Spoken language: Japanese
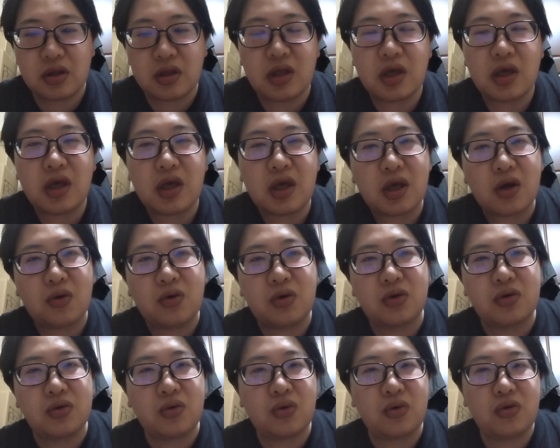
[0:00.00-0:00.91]
で
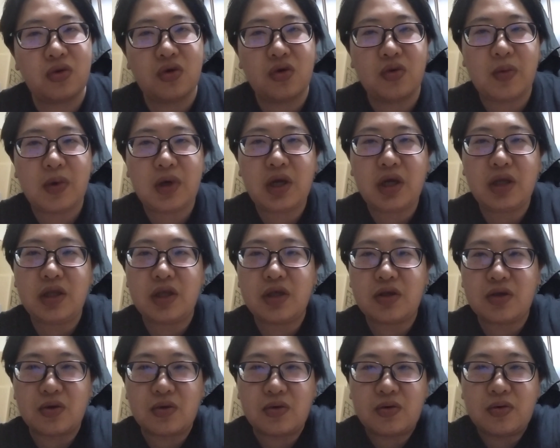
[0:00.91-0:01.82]
俺そういうの読まないんで
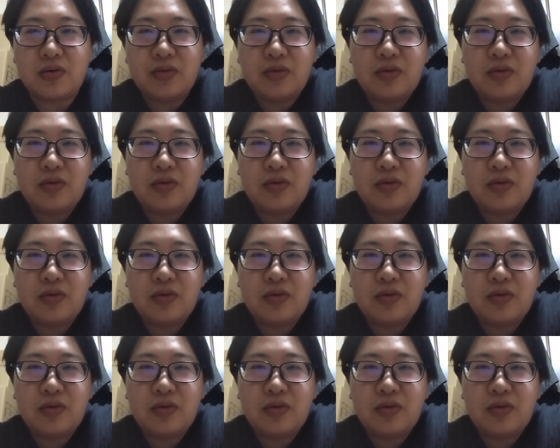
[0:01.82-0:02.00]
すよ